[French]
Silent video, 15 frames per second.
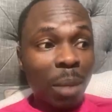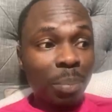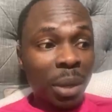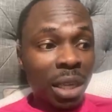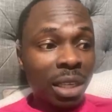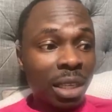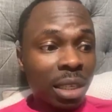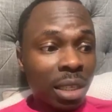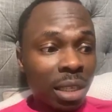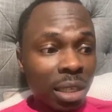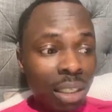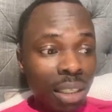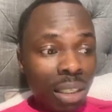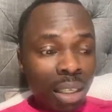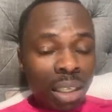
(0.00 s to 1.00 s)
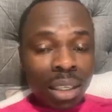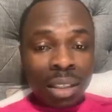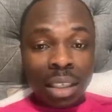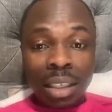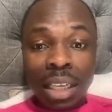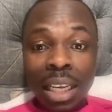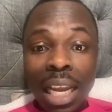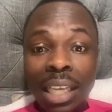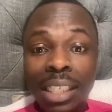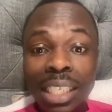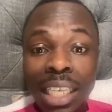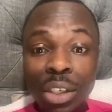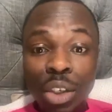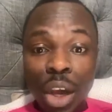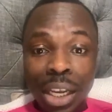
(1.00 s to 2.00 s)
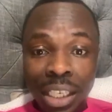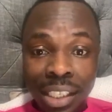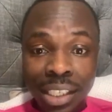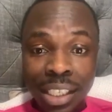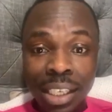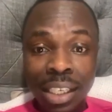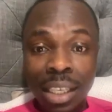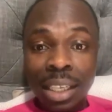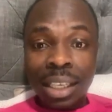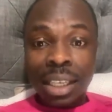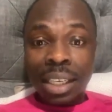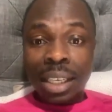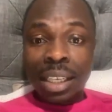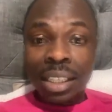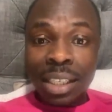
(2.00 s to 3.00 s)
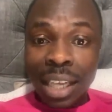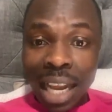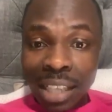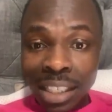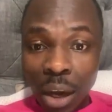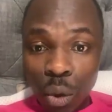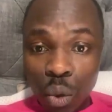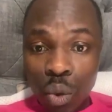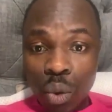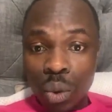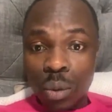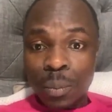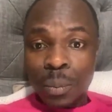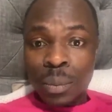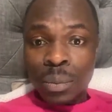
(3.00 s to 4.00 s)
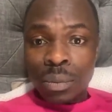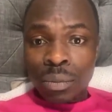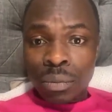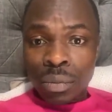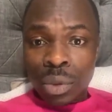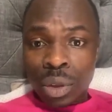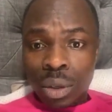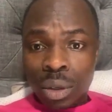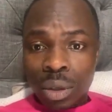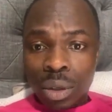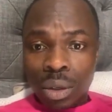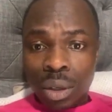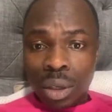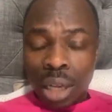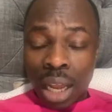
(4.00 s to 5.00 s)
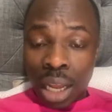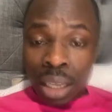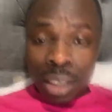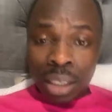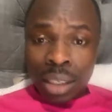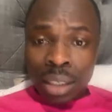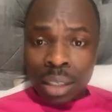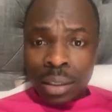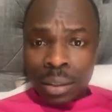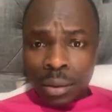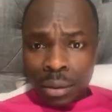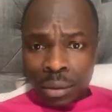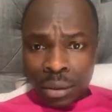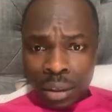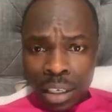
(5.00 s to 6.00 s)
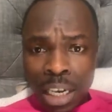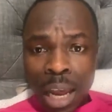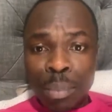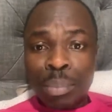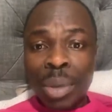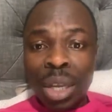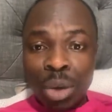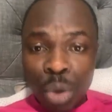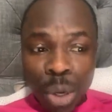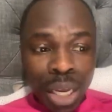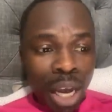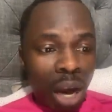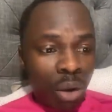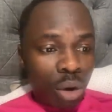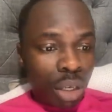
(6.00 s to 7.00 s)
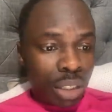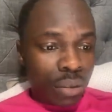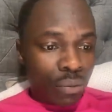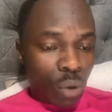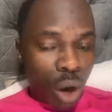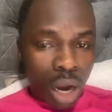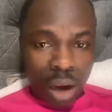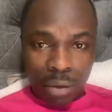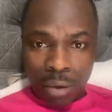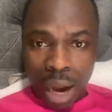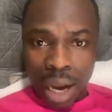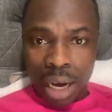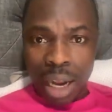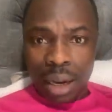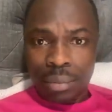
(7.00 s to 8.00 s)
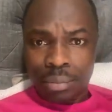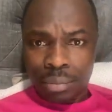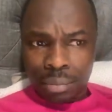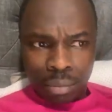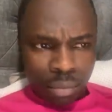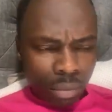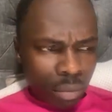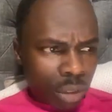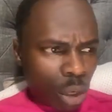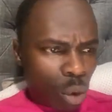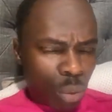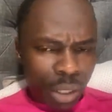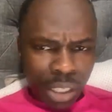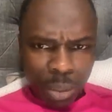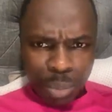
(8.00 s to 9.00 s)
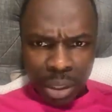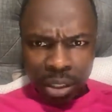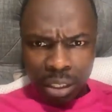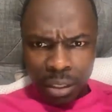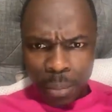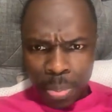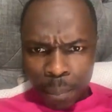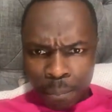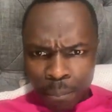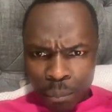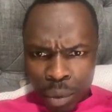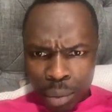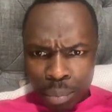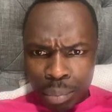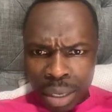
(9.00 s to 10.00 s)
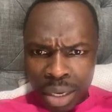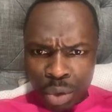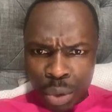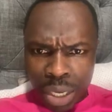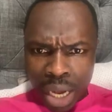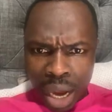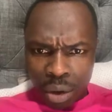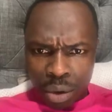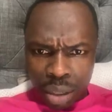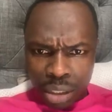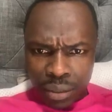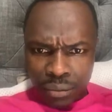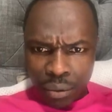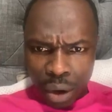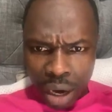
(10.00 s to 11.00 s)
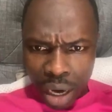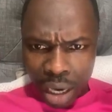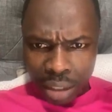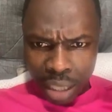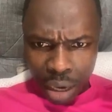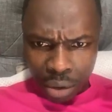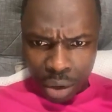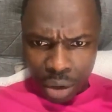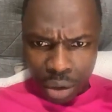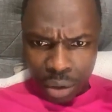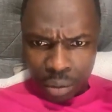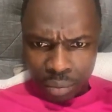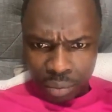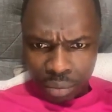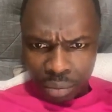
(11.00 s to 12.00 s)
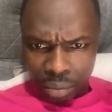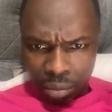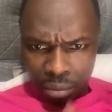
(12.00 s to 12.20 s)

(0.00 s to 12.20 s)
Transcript: nom d'un pays. Tu dis, il est 6 heures ici. Ici, là, c'est où Hein Il est minuit en Côte d'Ivoire. Voilà. Ça, au moins, c'est précis. Minuit en Côte d'Ivoire. D'accord.